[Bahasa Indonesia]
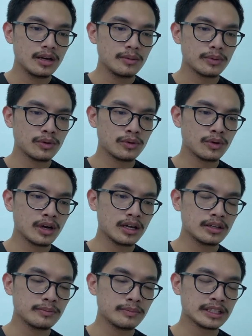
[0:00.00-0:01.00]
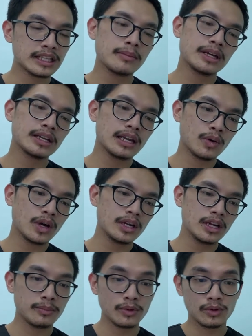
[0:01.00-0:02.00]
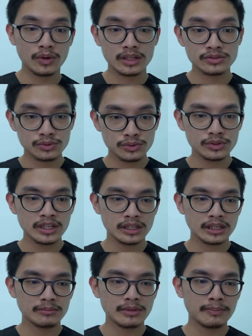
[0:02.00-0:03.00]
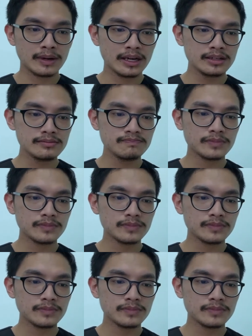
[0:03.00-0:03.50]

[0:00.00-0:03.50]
Pengukuran pertama yang dilakukan adalah pengukuran suhu dan kelembapan.